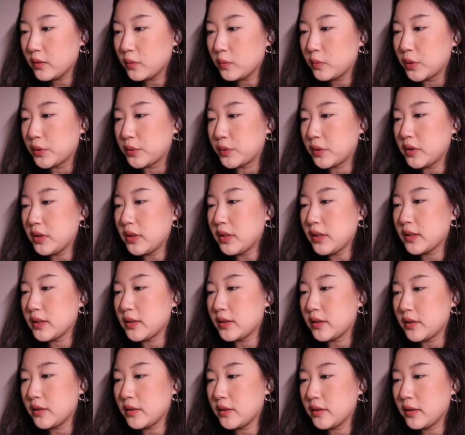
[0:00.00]
我觉得这个
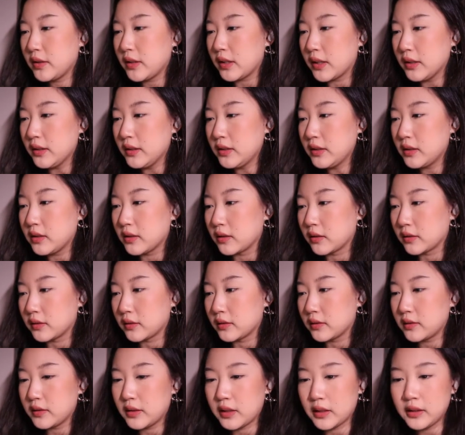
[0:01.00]
其实也挺
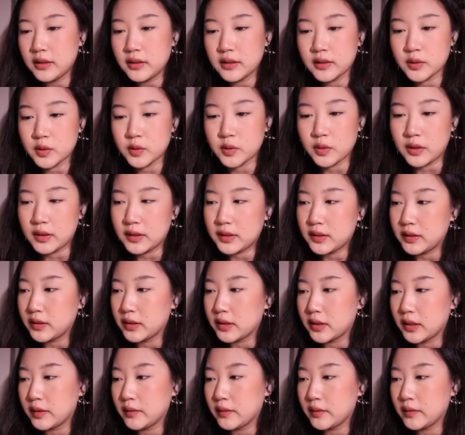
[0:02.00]
也挺随机的，